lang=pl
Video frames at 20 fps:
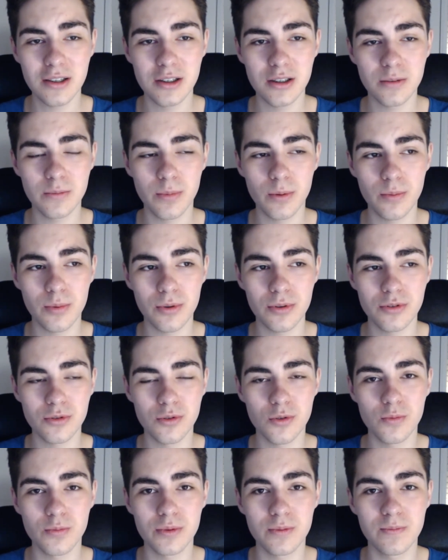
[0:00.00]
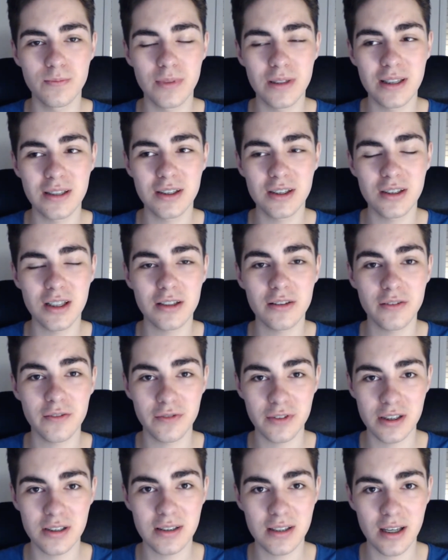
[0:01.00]
czy po prostu będę czytać
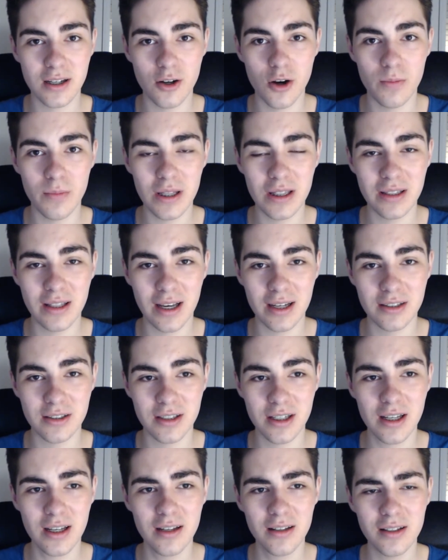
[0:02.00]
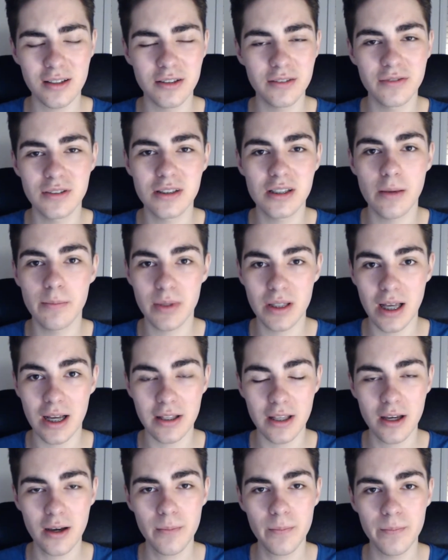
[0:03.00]
wszystkie komentarze, znaczy wszystkie
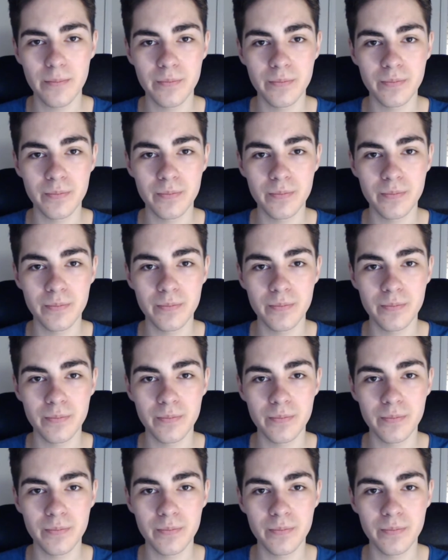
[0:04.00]
pytania